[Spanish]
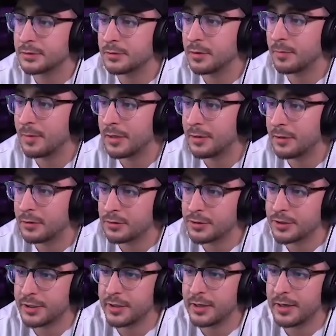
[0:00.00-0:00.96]
Normal, no le
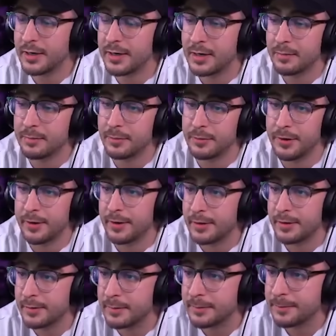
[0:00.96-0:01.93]
conseguiré ganar
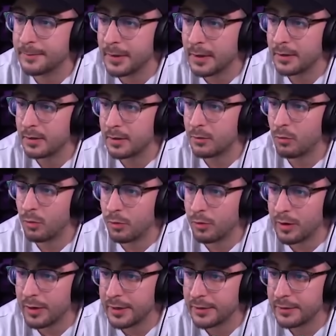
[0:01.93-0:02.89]
porque el juego
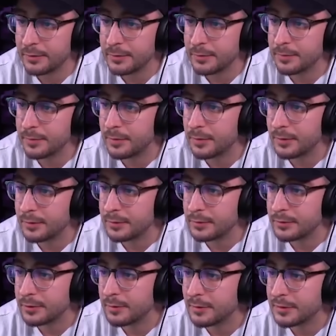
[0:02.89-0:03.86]
no ha querido. bueno,
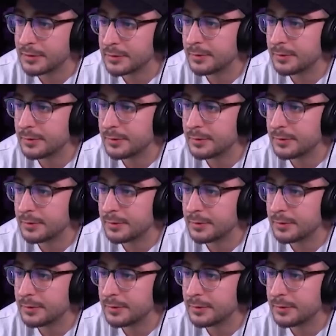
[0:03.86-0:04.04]
no más.